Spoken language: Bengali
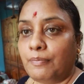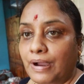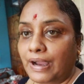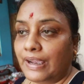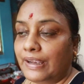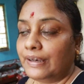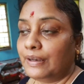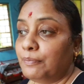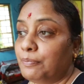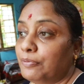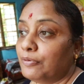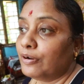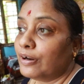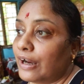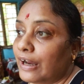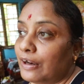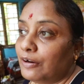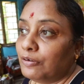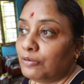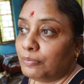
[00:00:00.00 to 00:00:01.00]
বাইরে পুরো
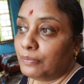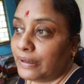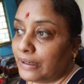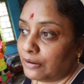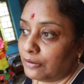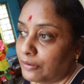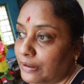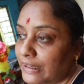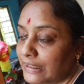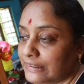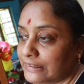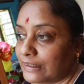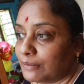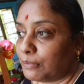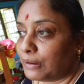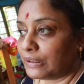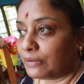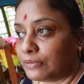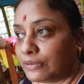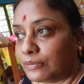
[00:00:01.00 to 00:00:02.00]
কালো মেঘ হয়ে আছে
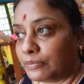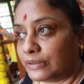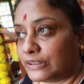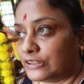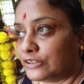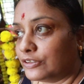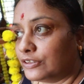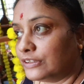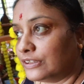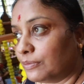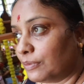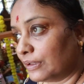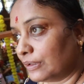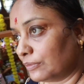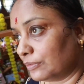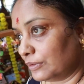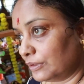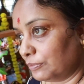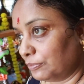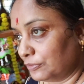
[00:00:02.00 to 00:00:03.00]
মাঝে মাঝে বৃষ্টি হচ্ছে
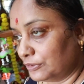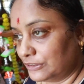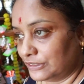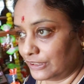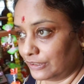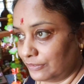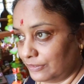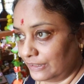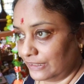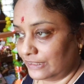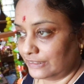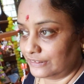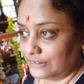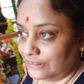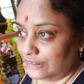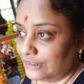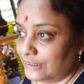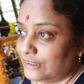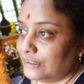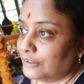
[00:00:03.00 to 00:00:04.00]
মাঝে মাঝে পরিষ্কার হয়ে যাচ্ছে
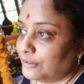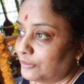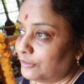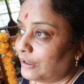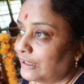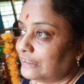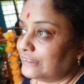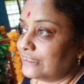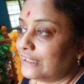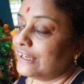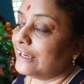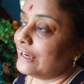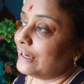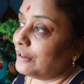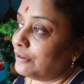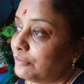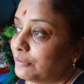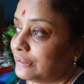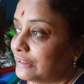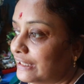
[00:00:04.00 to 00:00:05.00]
তো আজকে
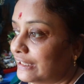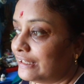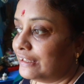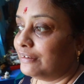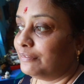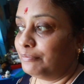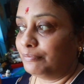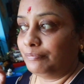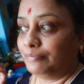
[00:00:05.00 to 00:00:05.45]
এই ওয়েদারে